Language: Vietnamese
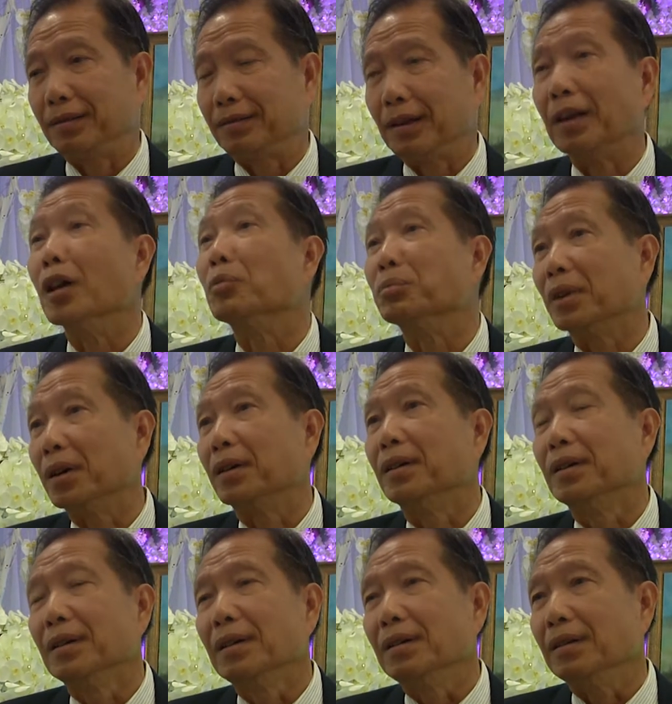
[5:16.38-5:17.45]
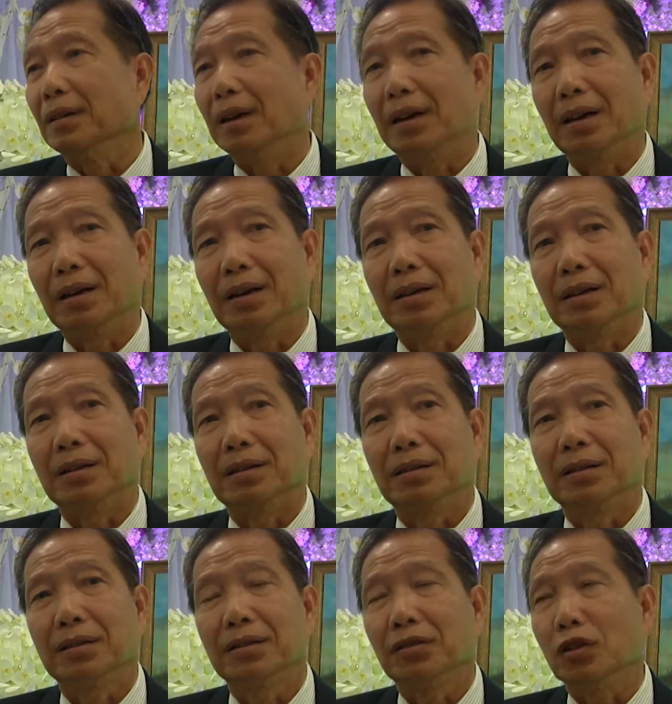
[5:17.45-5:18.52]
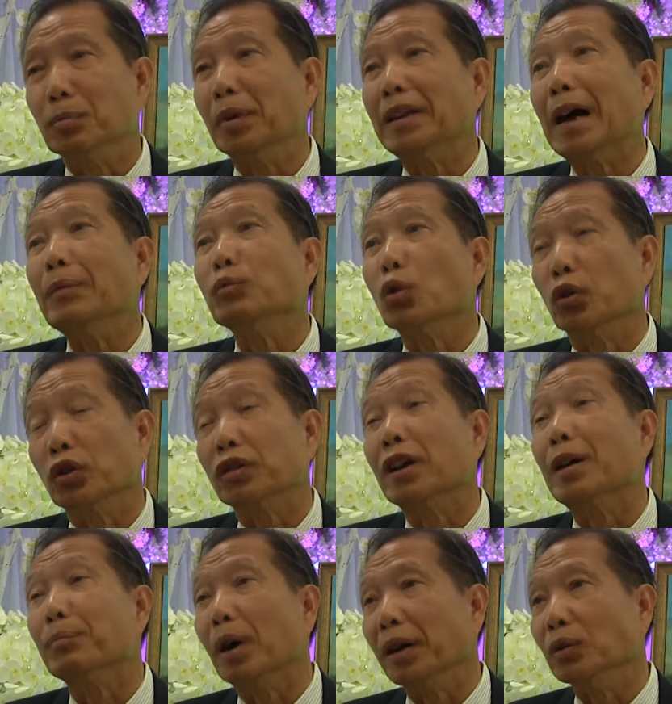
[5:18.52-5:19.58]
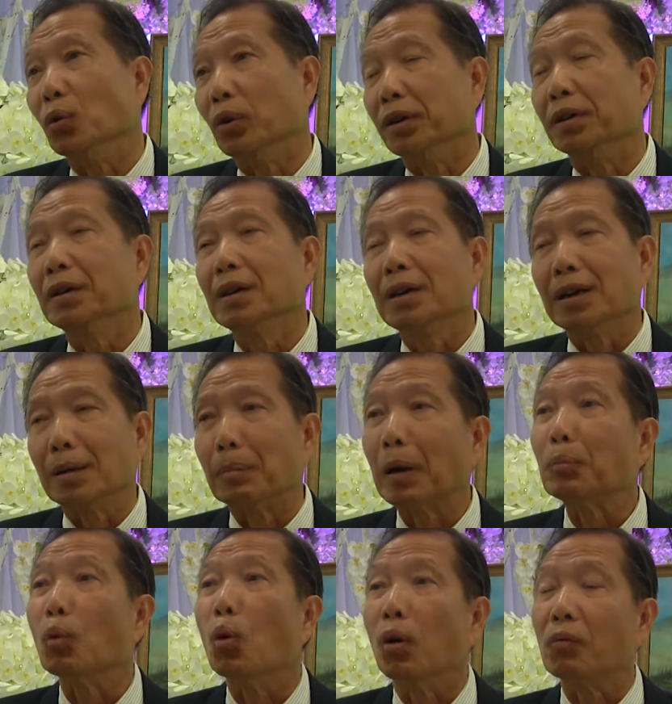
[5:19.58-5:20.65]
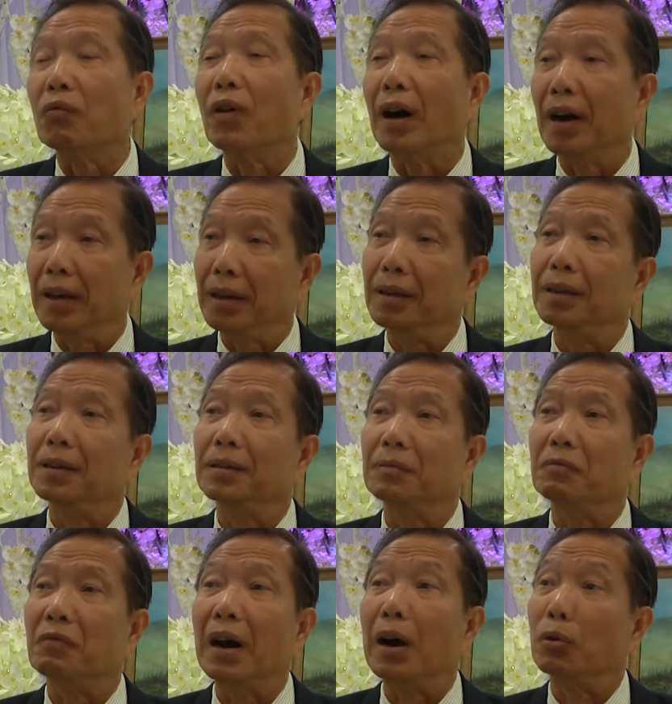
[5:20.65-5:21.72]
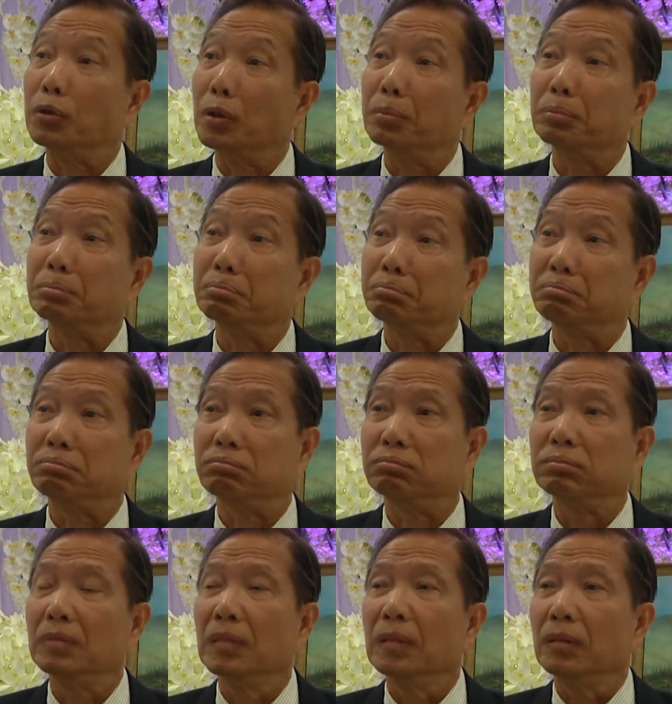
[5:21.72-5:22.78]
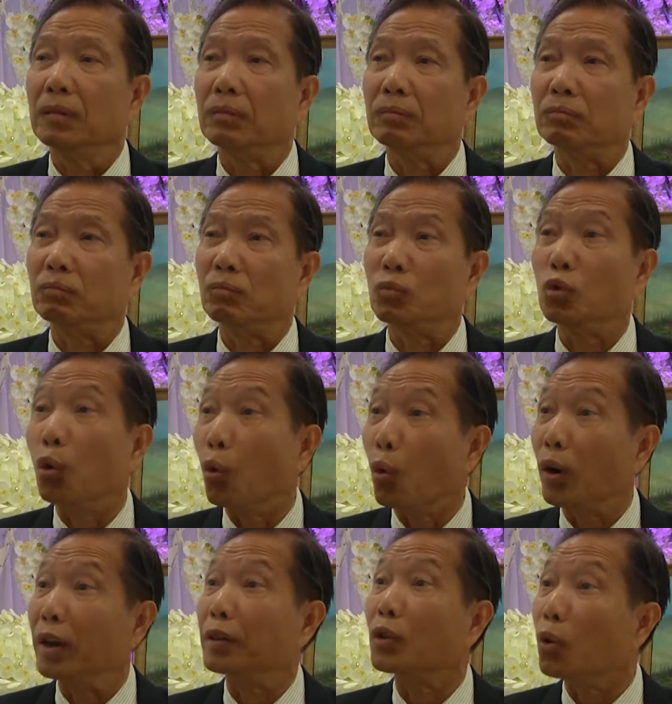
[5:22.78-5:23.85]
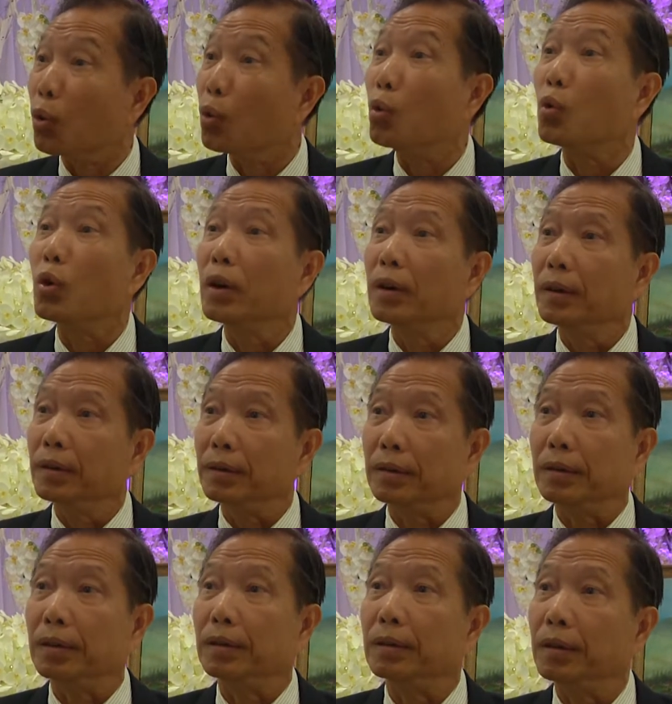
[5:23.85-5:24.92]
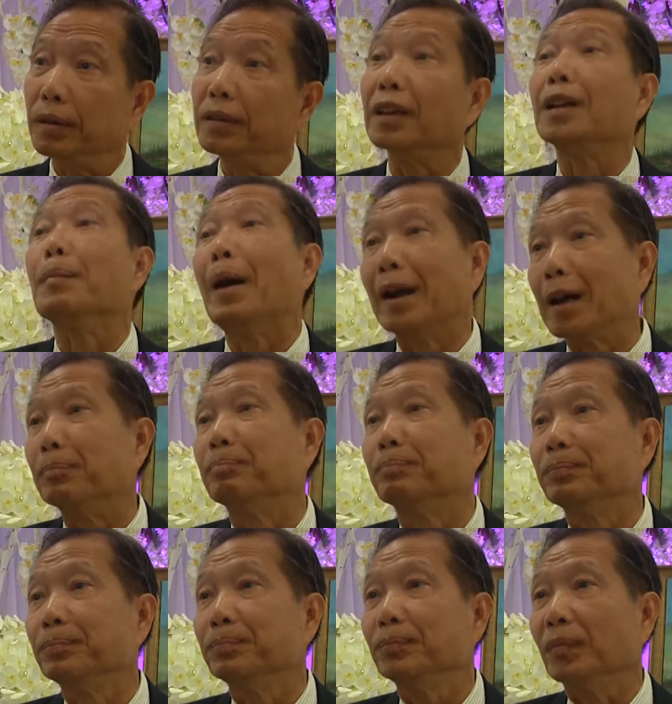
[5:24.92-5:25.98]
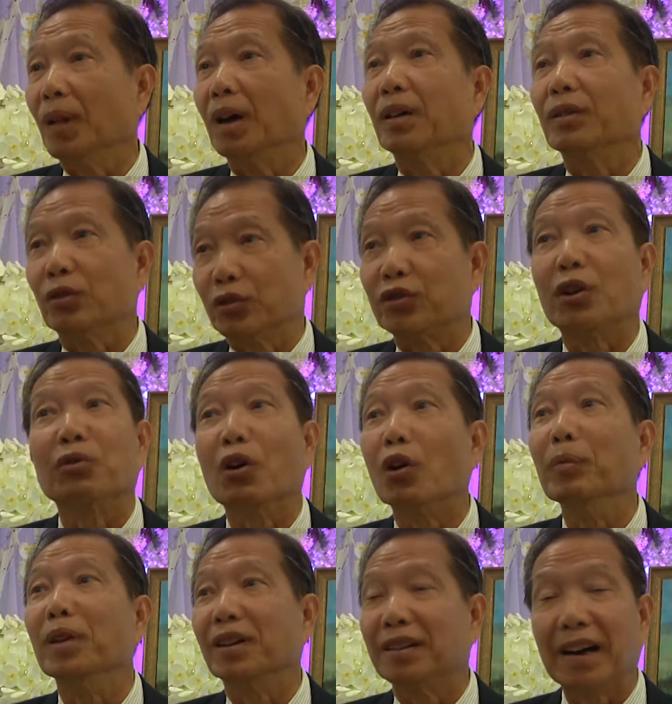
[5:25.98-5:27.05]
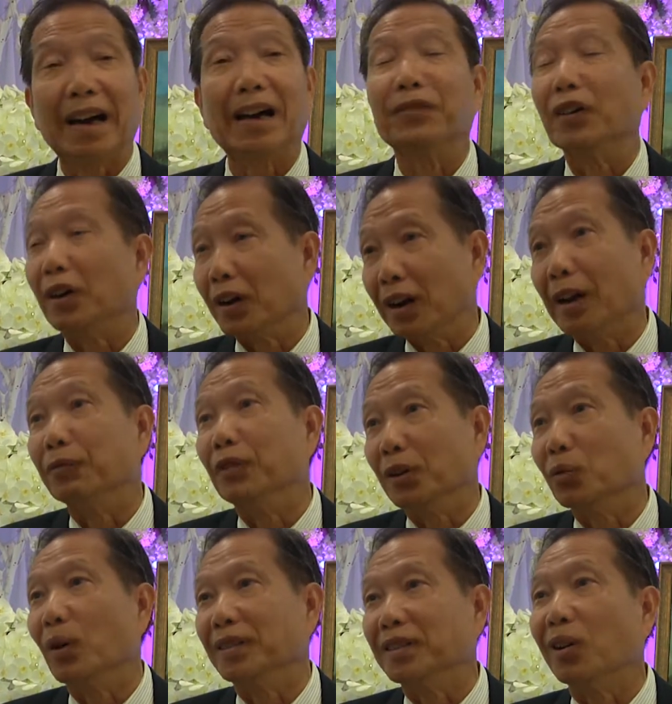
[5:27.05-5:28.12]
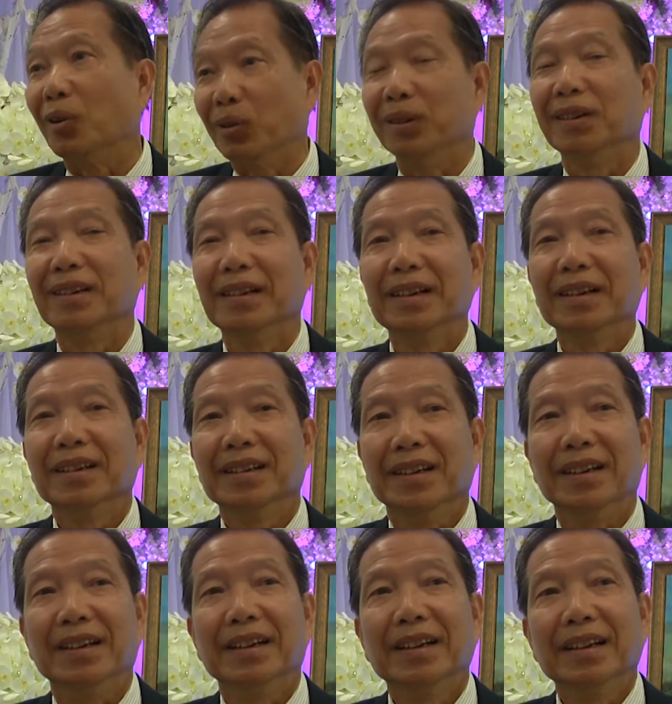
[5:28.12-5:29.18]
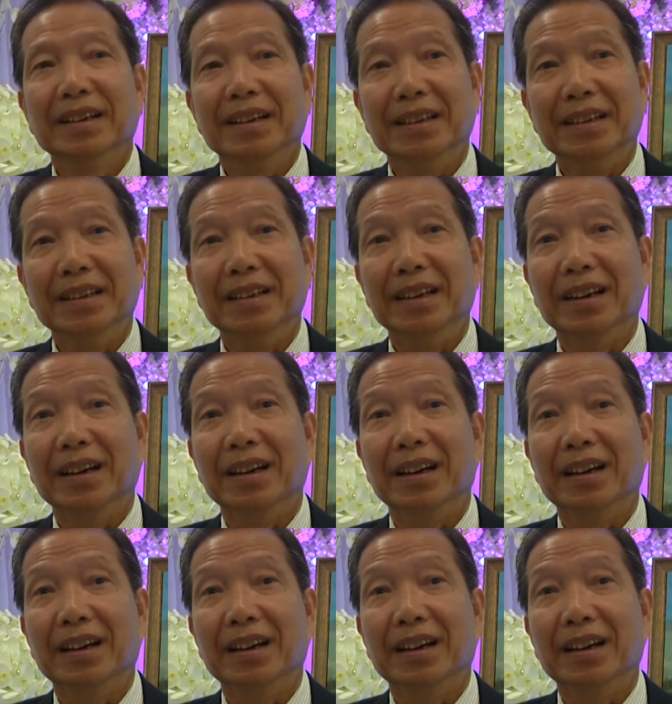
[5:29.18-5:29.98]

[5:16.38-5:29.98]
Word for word: đàn ông đó là từ 18 tuổi cho tới 27 tuổi là bắt buộc phải vào trong ừ, chùa để tu ờ, ít nhất là 3 năm đó. rồi sau đó mới được ra và làm việc ngoài xã hội đó. thì à,